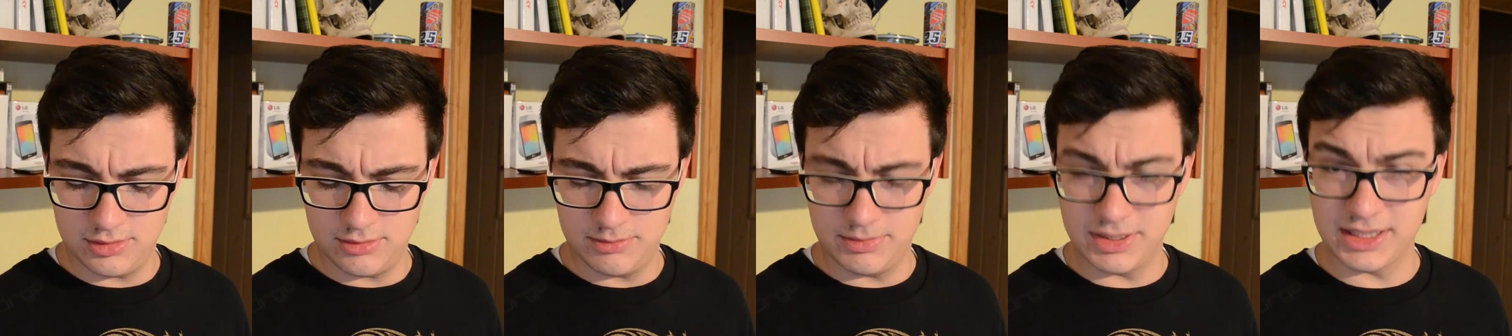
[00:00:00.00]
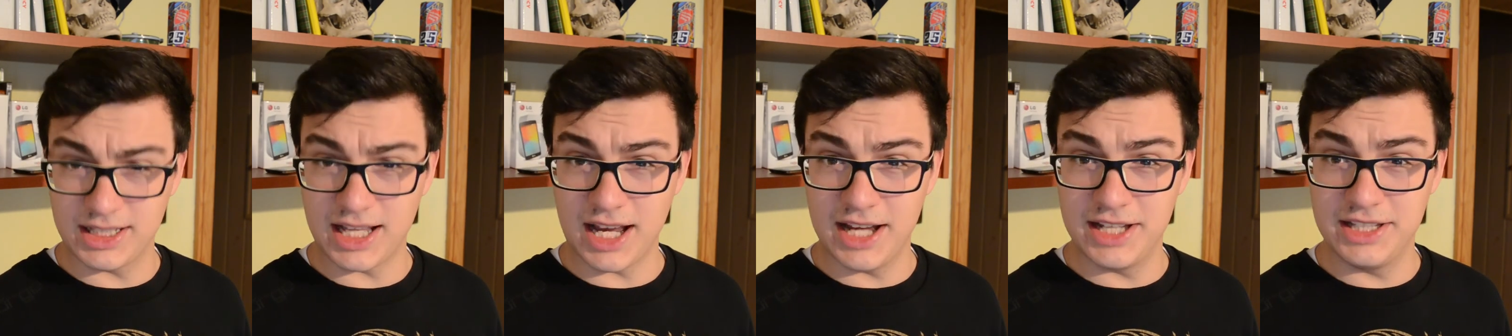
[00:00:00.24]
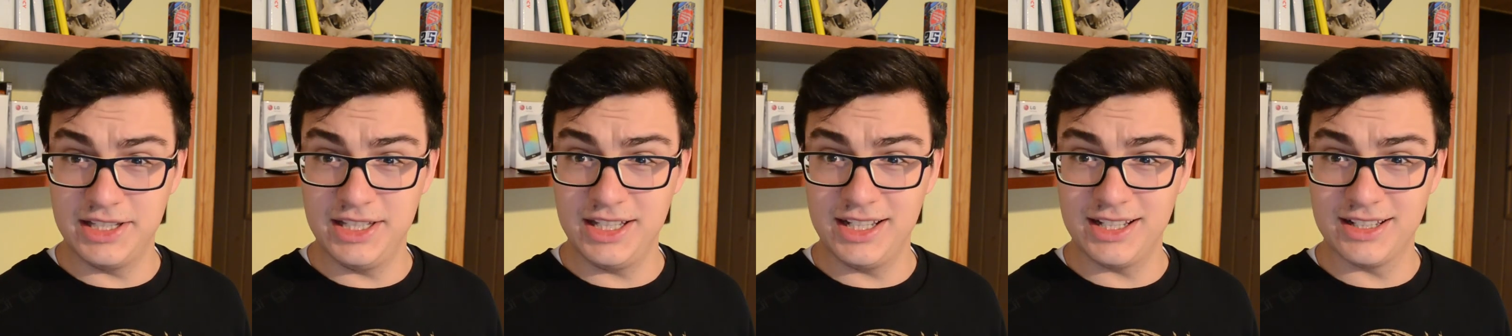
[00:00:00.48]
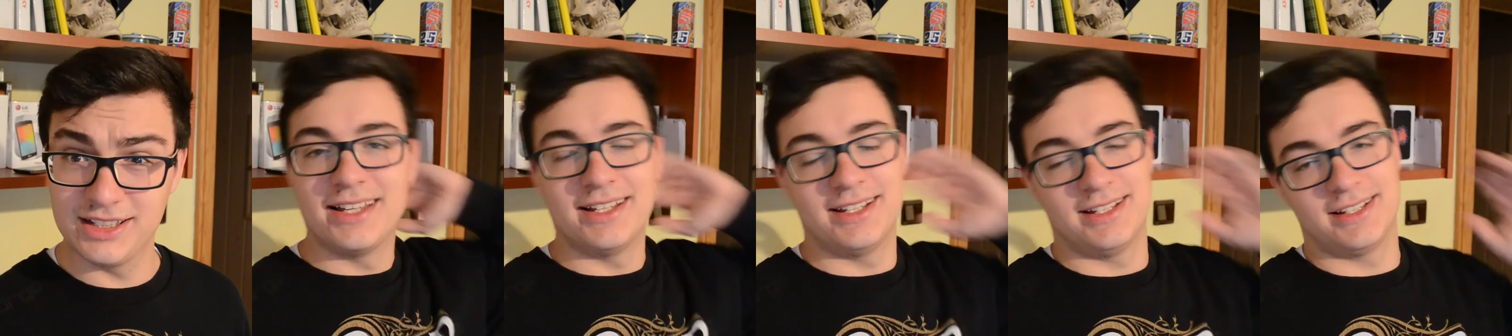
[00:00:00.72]

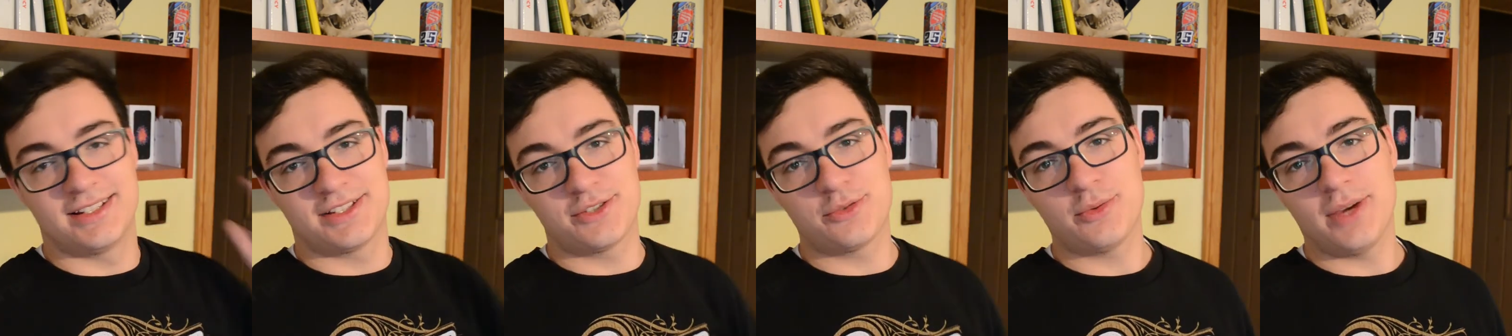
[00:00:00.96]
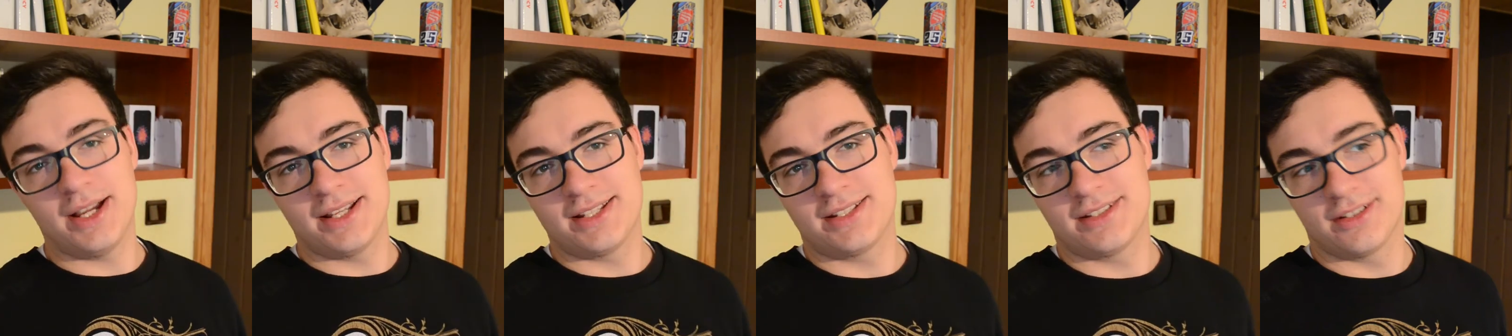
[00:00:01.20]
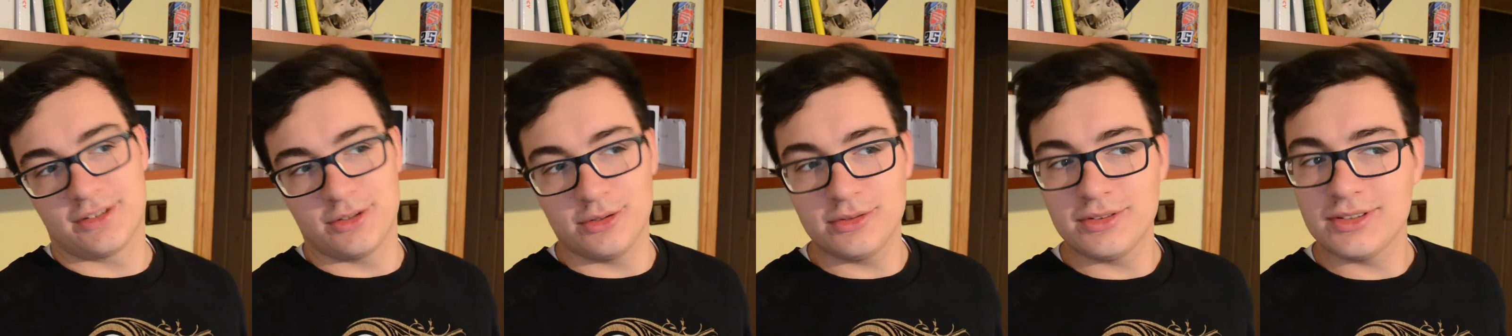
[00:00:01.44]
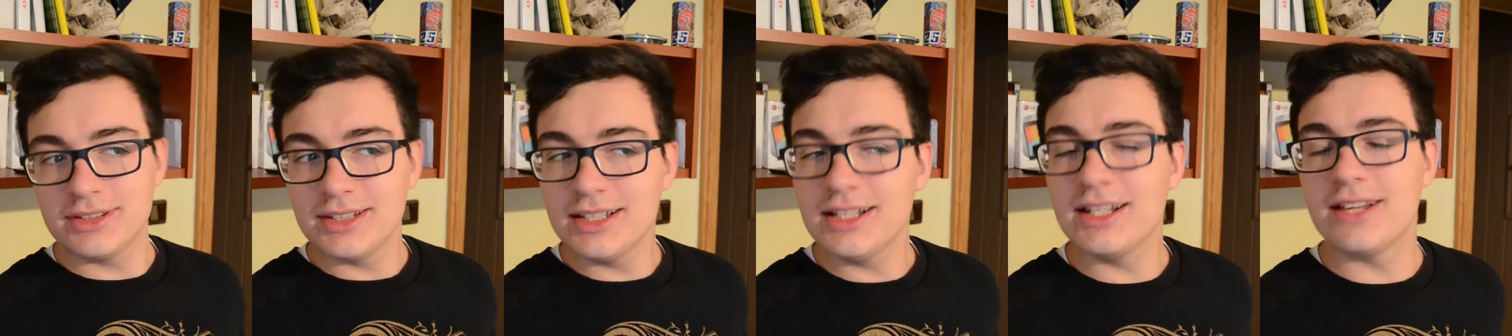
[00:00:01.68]
pytajnik. E, słuchajcie, to
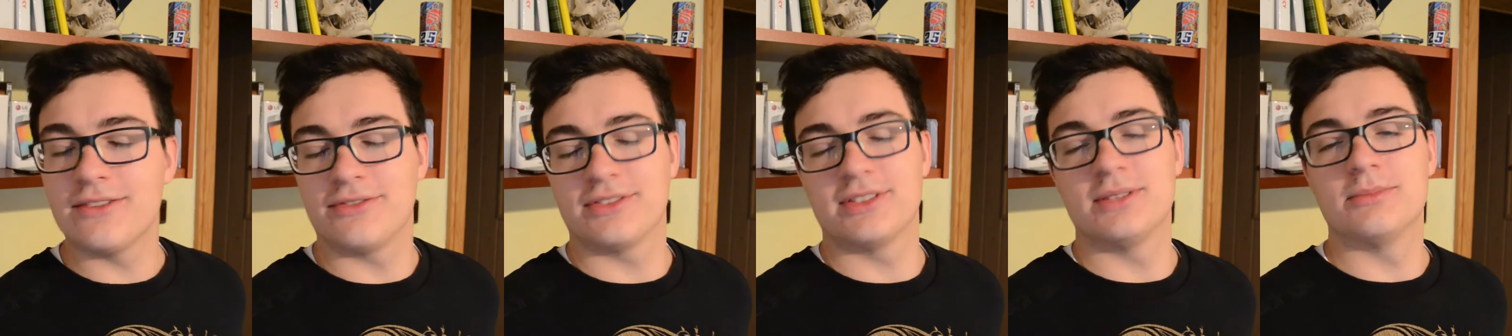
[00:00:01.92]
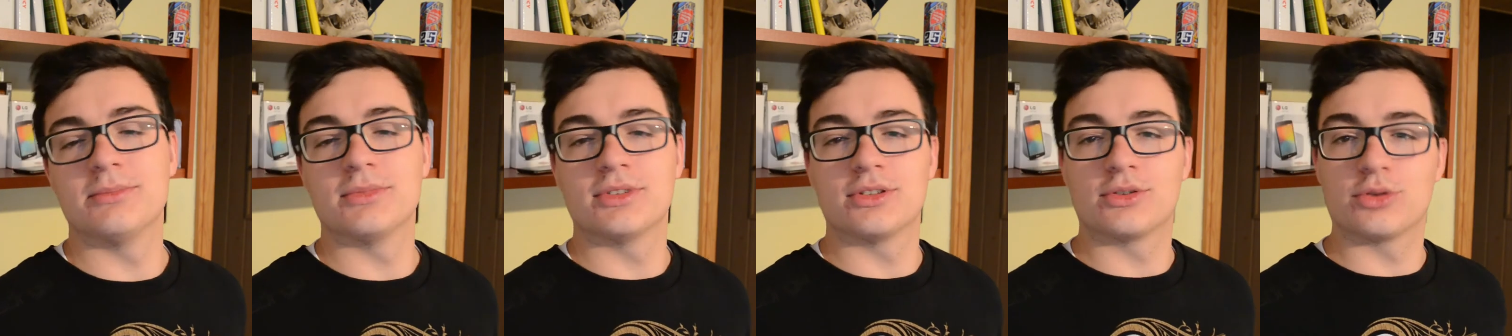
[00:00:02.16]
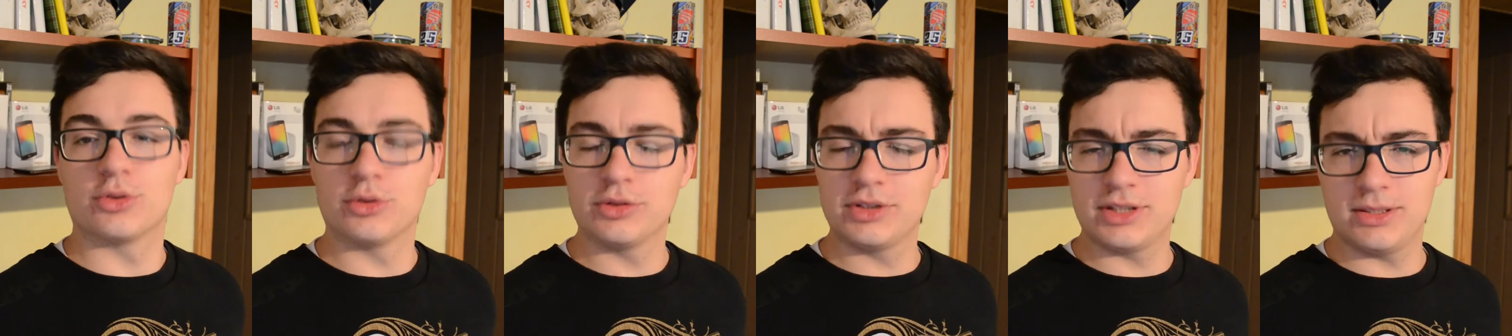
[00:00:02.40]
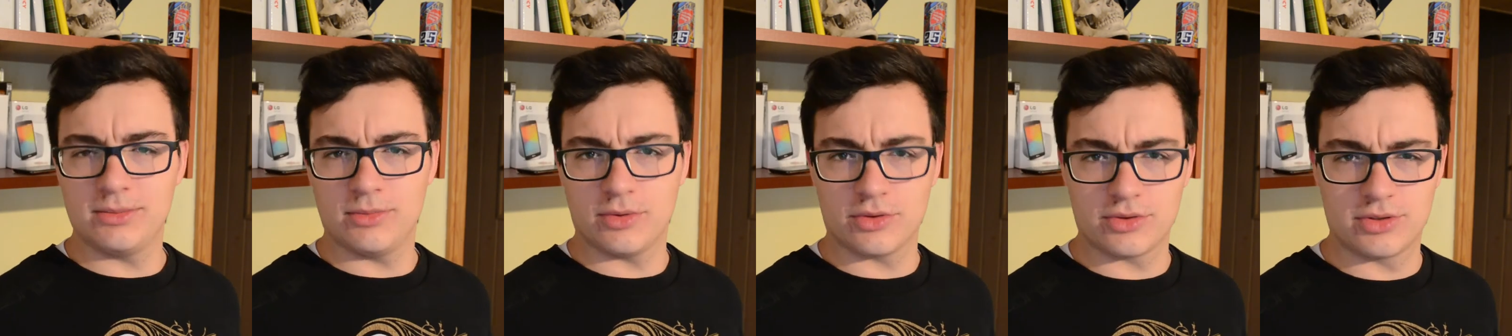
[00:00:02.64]
tyle w tym
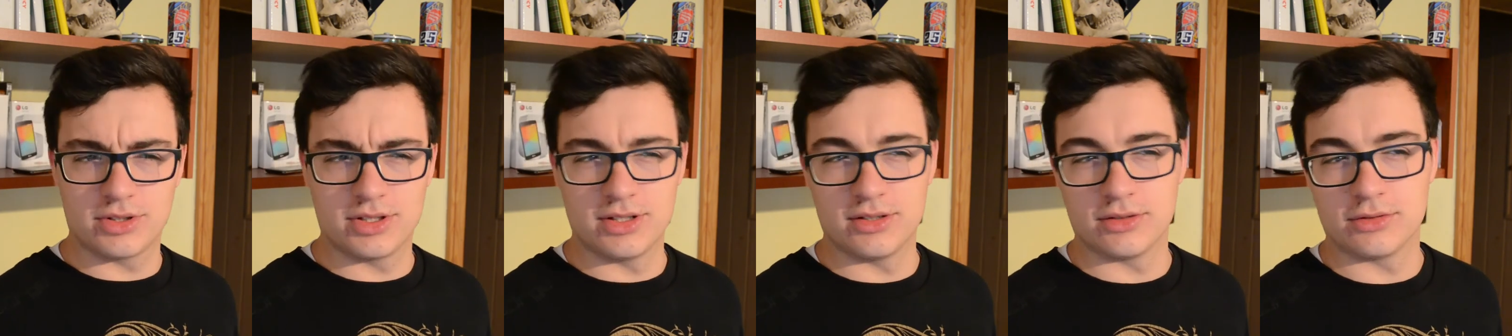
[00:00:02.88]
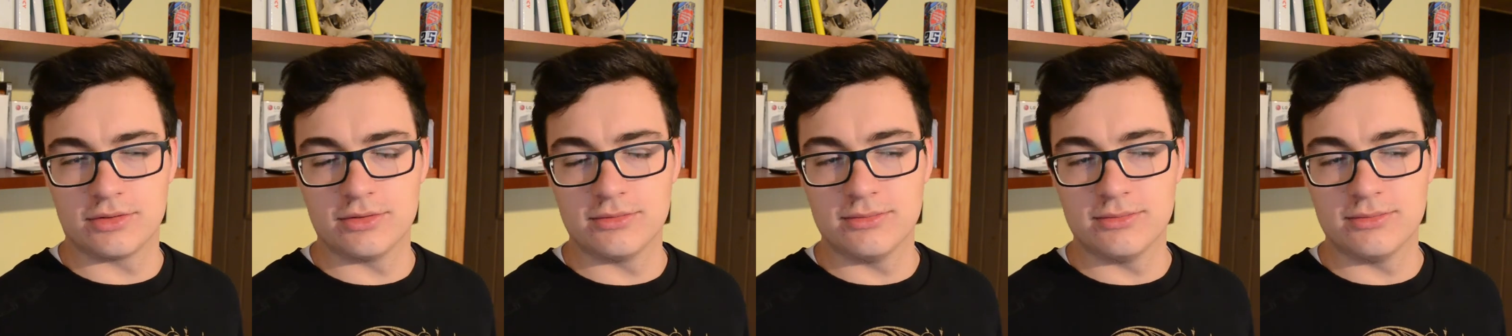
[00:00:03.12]
krótkim odcinku.